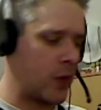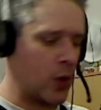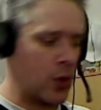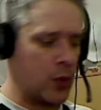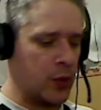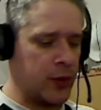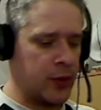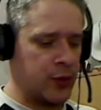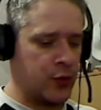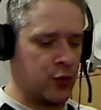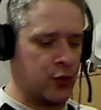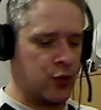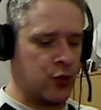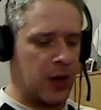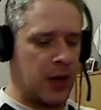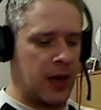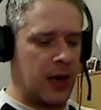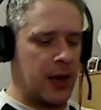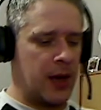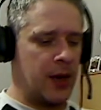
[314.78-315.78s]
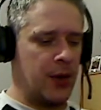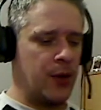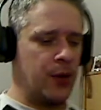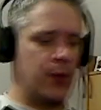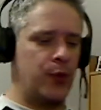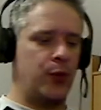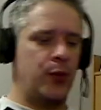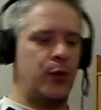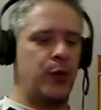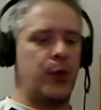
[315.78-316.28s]
On est toujours à
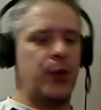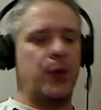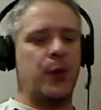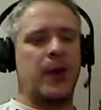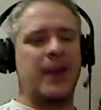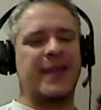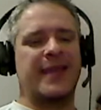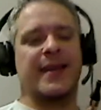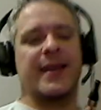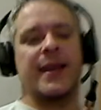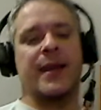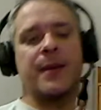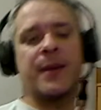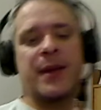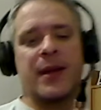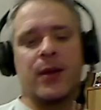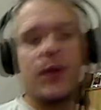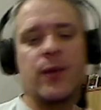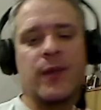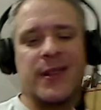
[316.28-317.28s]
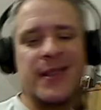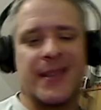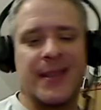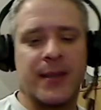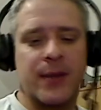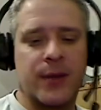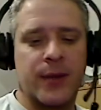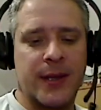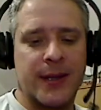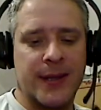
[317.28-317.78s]
8 watts, et eh ben non, on va
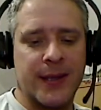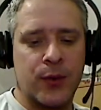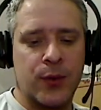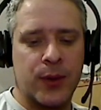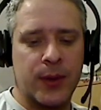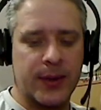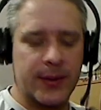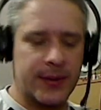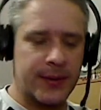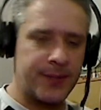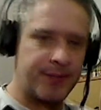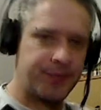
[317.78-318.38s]
descendre à 7 watts.